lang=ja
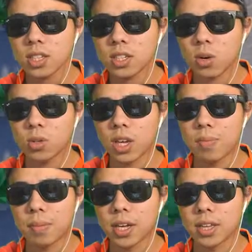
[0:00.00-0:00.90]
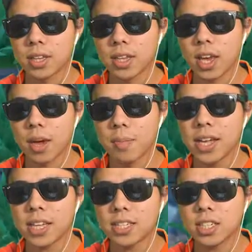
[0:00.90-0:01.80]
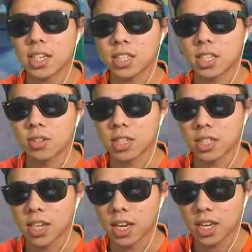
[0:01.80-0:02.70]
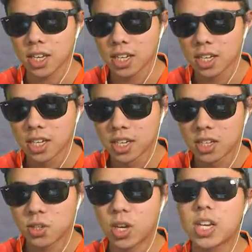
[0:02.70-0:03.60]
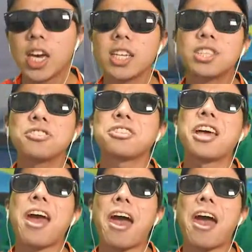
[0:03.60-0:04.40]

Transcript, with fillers: 近くでエパもやって、え、まだ進化しないの私。ちょ、気ついて